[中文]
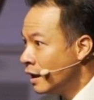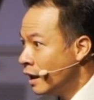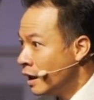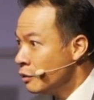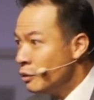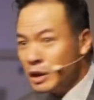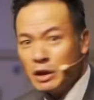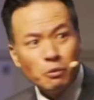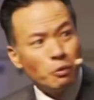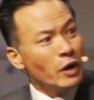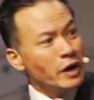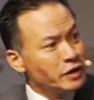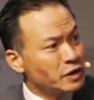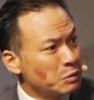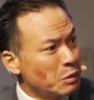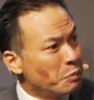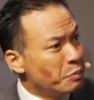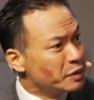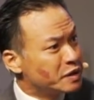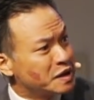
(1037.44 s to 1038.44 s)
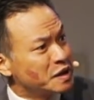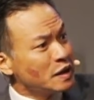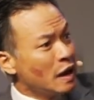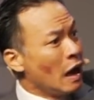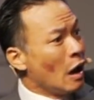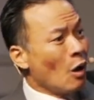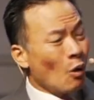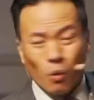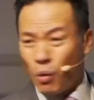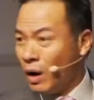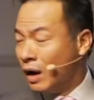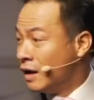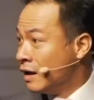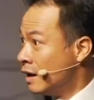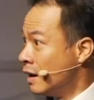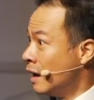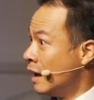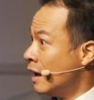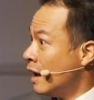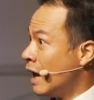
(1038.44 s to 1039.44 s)
因为你为什么不知我？
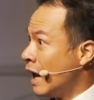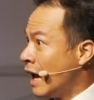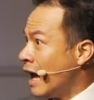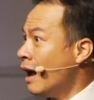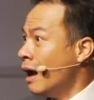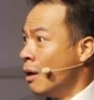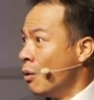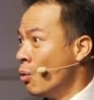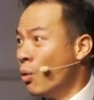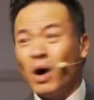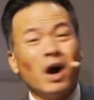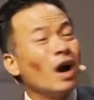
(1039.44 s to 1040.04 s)
我